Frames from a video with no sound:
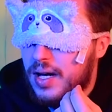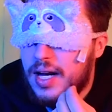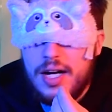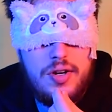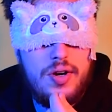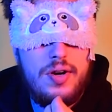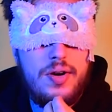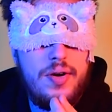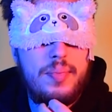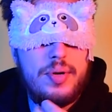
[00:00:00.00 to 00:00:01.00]

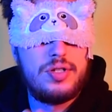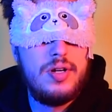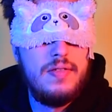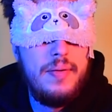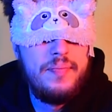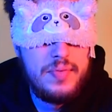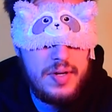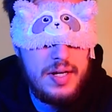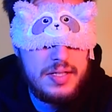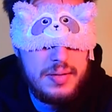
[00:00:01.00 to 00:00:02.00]
Lekko proszkowy.
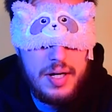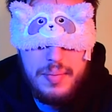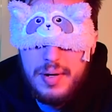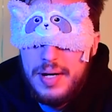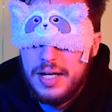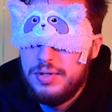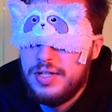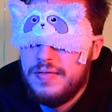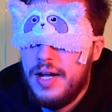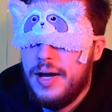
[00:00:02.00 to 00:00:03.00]
To jest chyba black mi
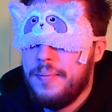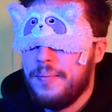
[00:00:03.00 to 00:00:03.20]
się wydaje.